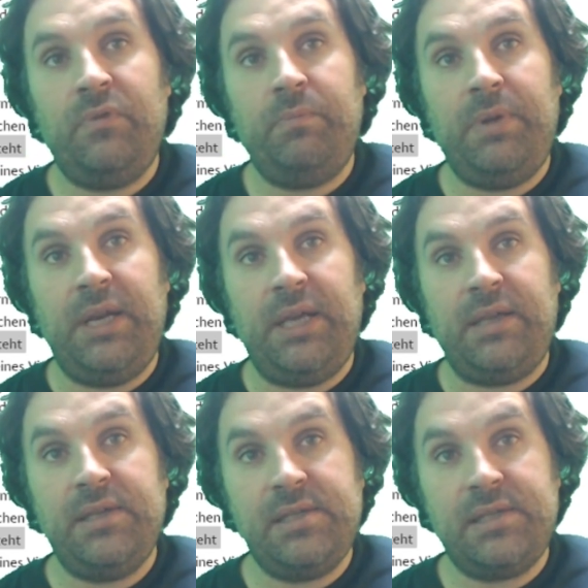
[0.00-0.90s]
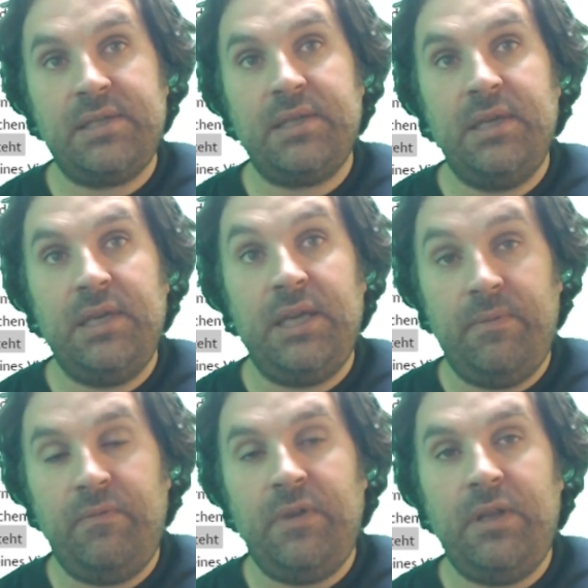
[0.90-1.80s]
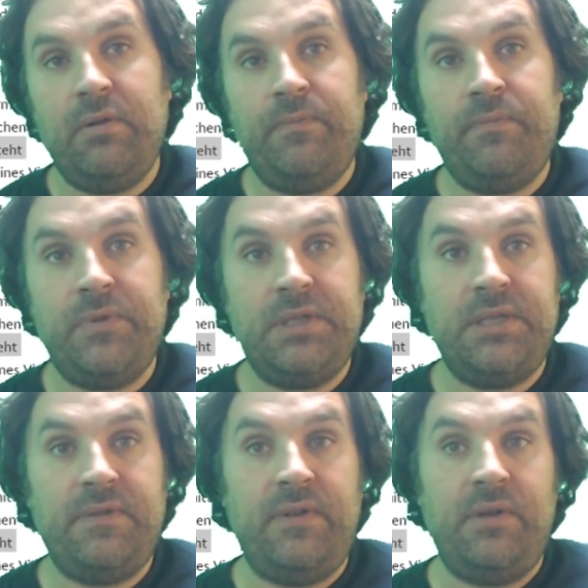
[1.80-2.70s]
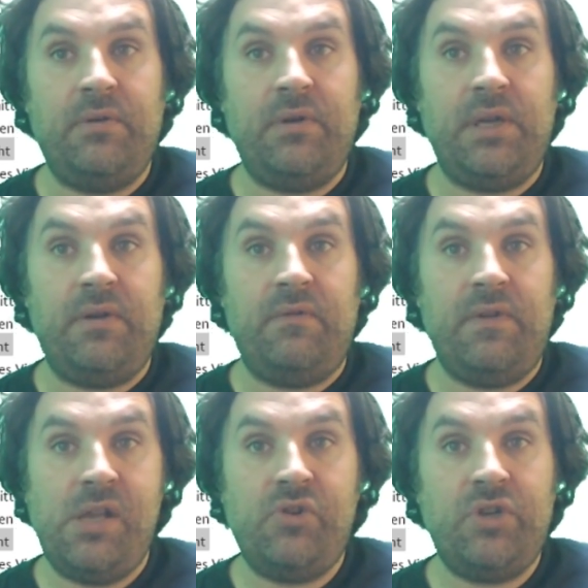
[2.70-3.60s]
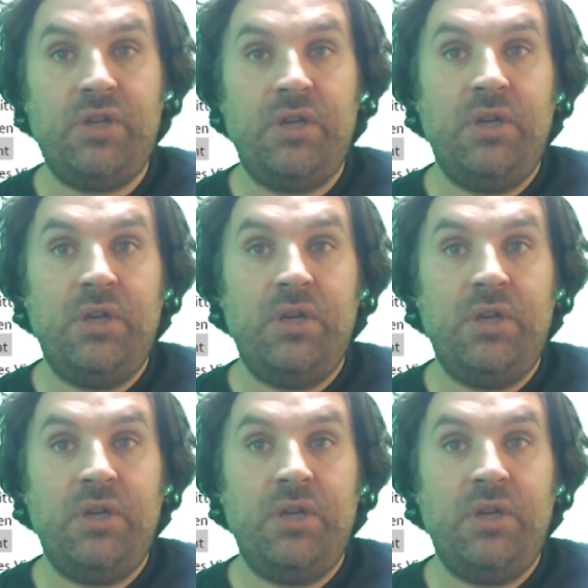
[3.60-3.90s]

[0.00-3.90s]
belegt ist im Video, ist das Video gefälscht,